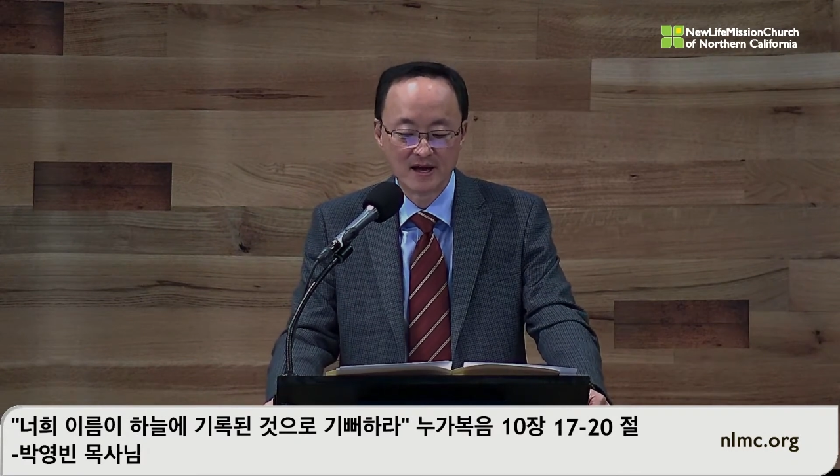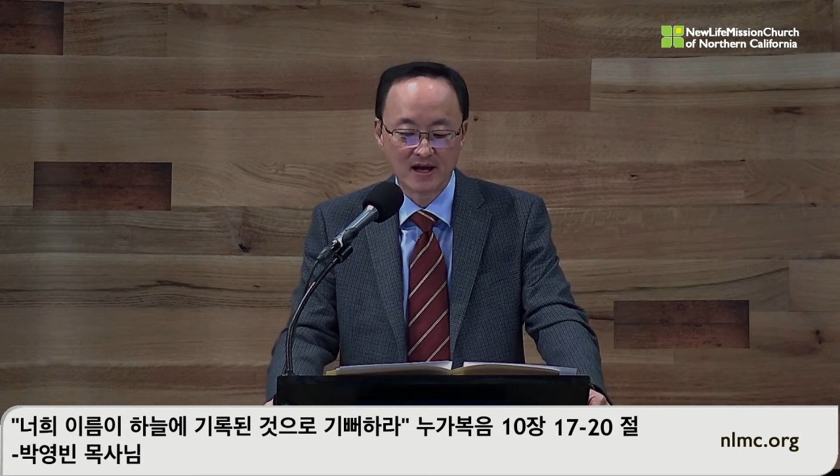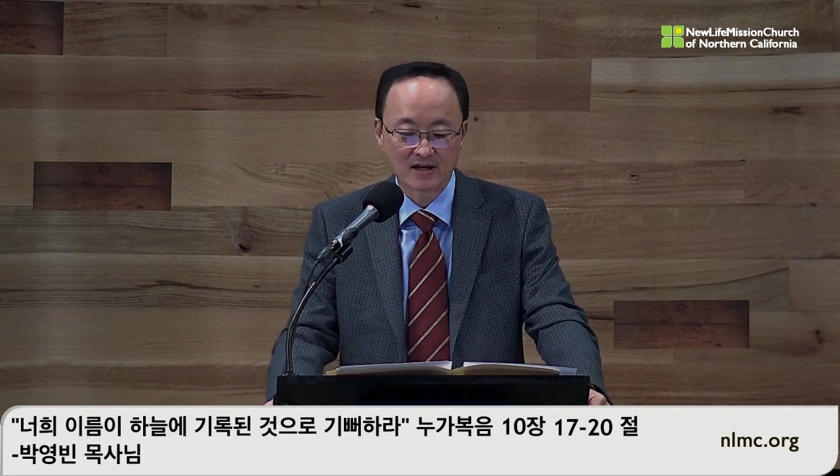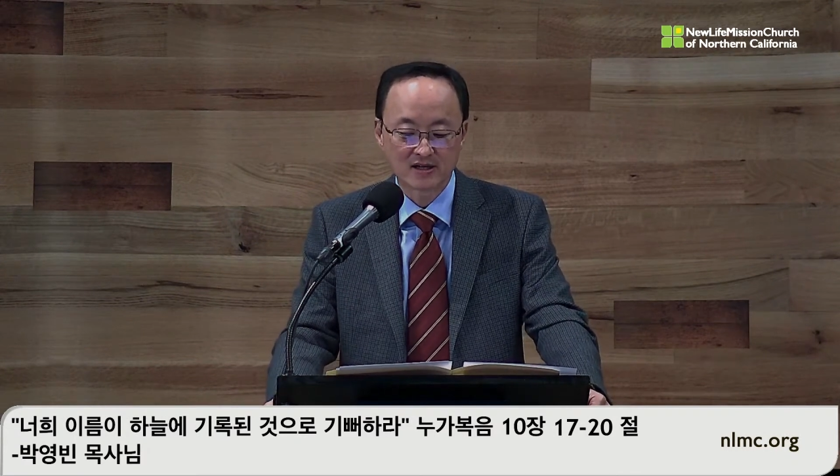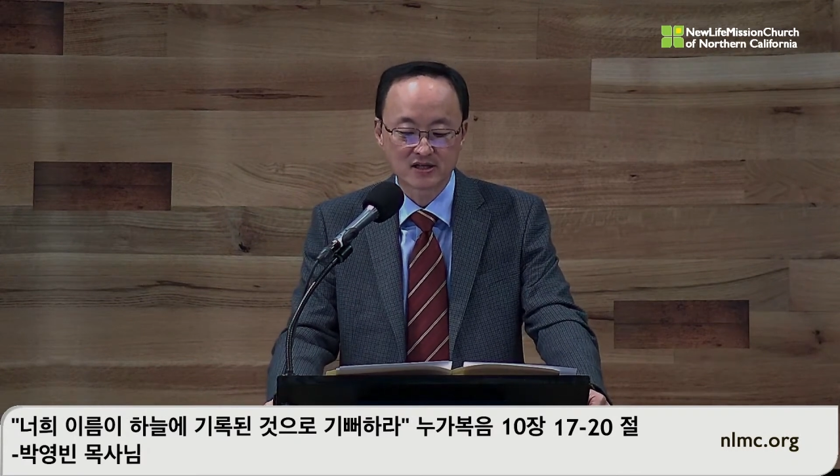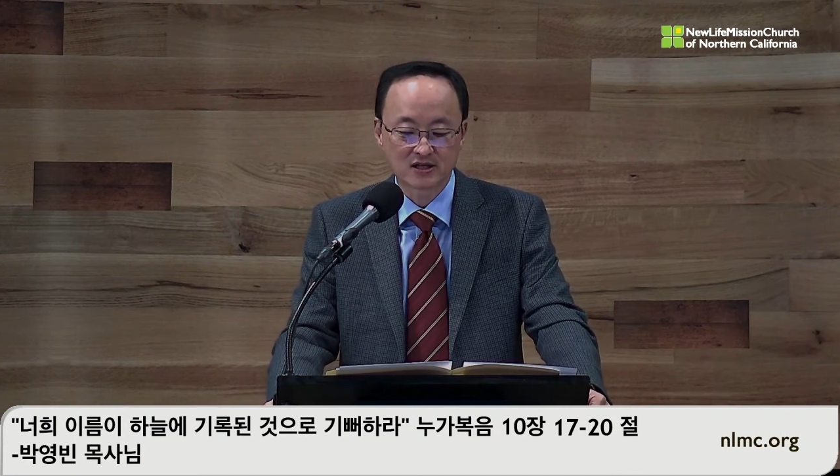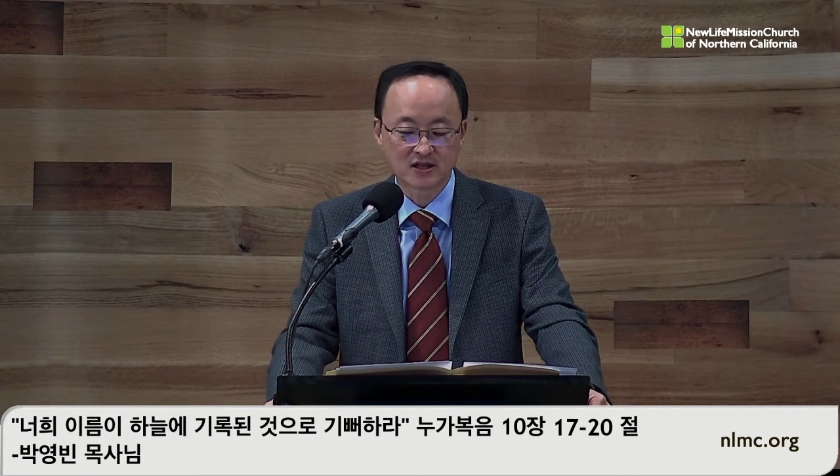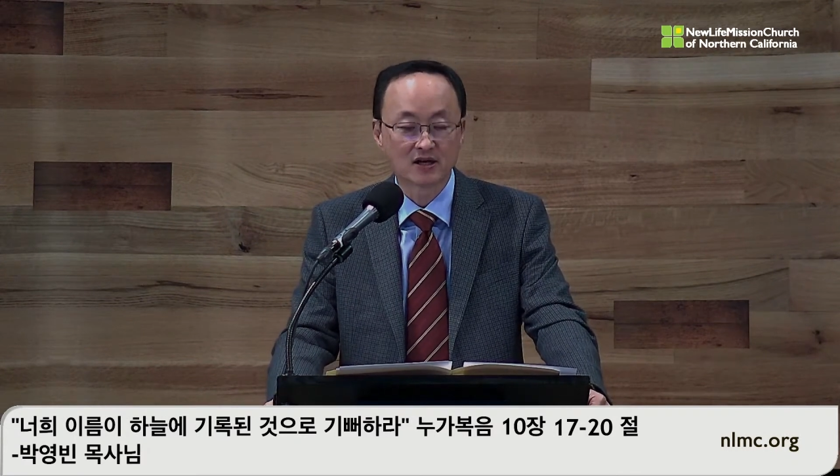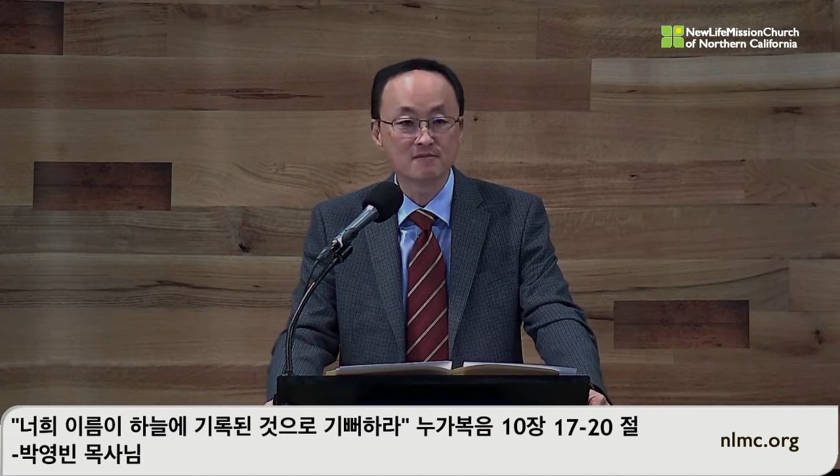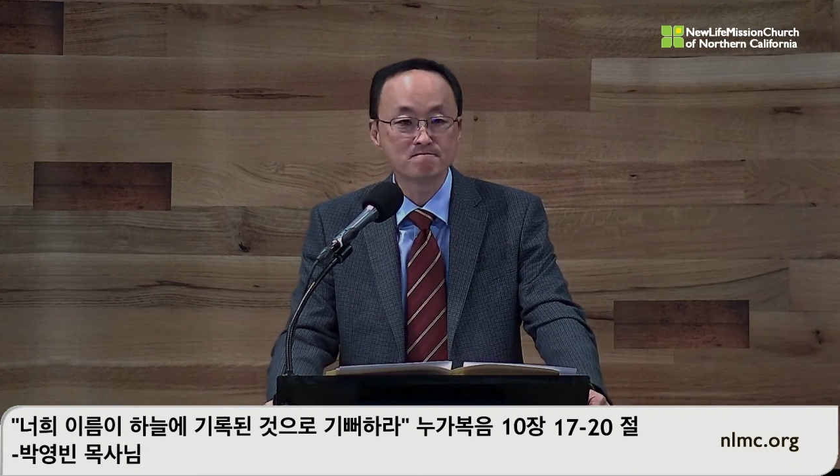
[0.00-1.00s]
아, 그래서
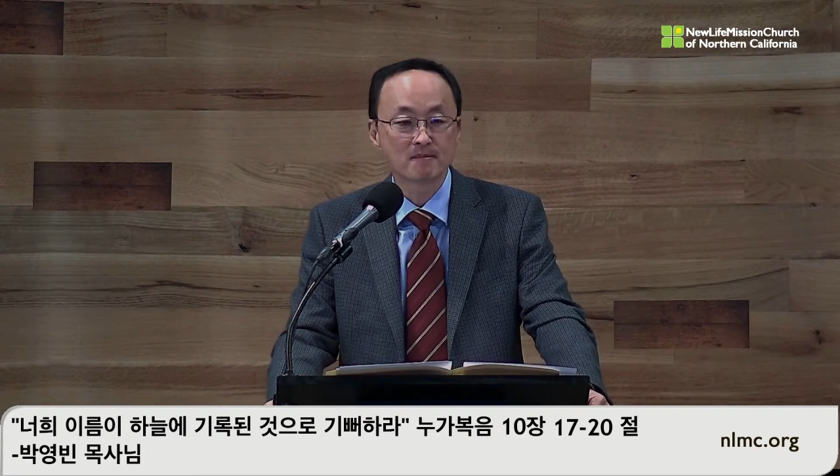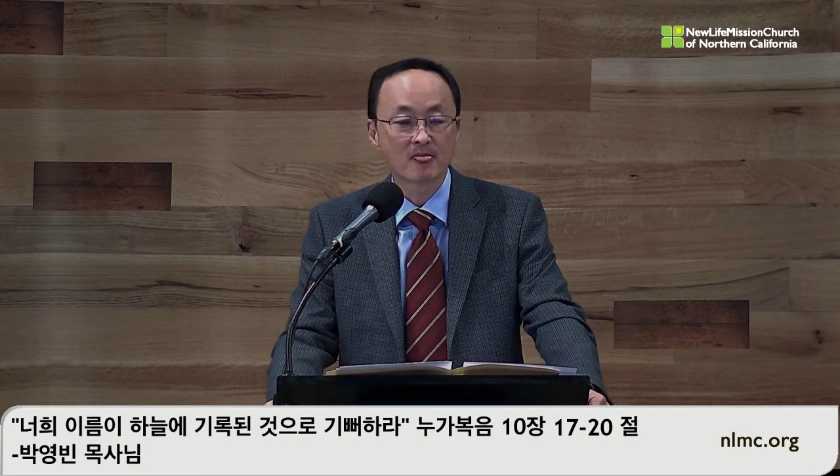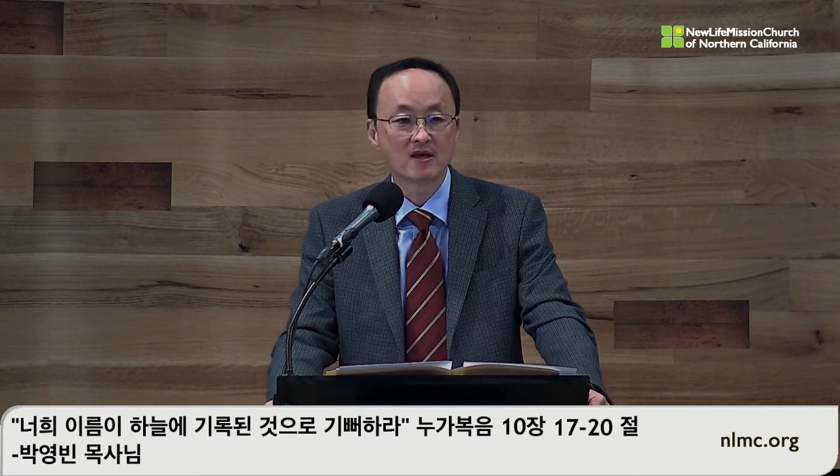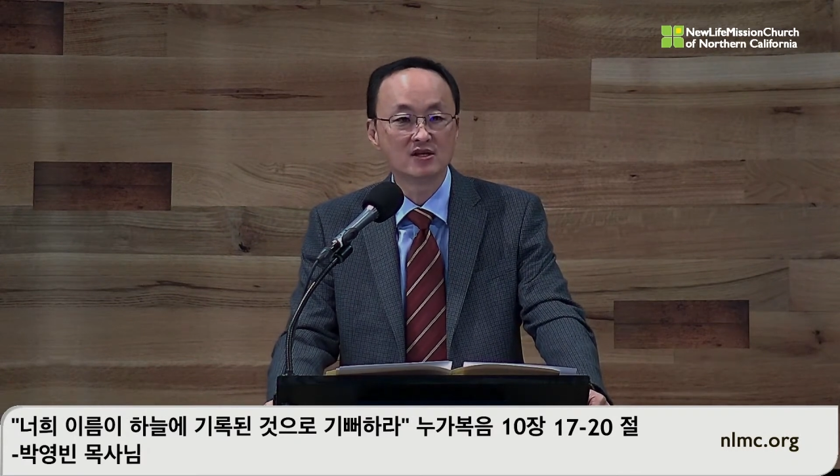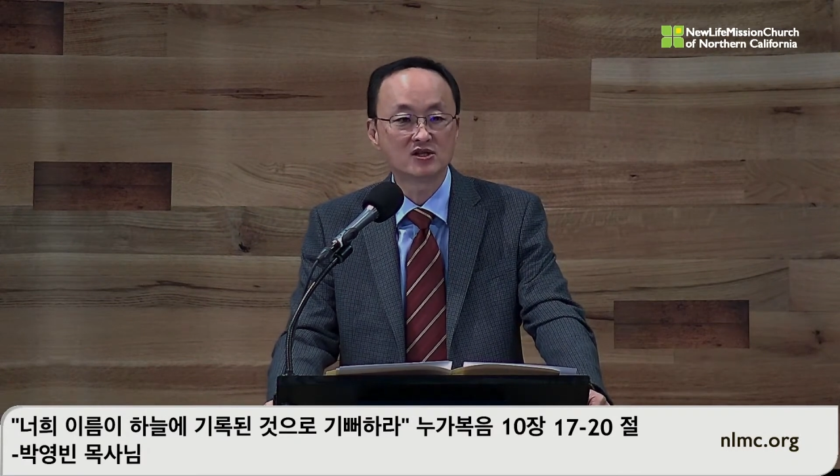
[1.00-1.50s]
그들은 이